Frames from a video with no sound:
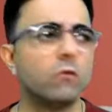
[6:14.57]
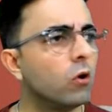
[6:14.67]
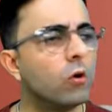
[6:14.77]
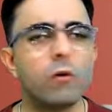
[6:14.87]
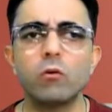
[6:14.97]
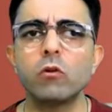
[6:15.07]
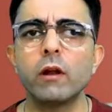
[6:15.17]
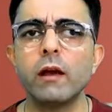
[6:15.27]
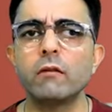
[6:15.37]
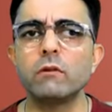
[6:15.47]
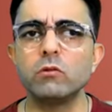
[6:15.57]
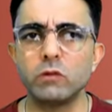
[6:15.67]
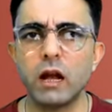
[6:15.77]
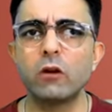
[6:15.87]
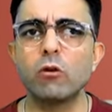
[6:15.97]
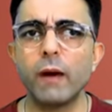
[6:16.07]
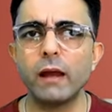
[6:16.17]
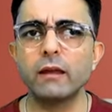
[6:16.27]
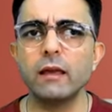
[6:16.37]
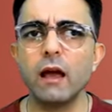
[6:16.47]
वो उन्होंने न्यूजीलैंड को
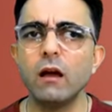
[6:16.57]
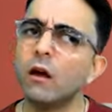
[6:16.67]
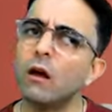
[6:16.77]
बाहर किया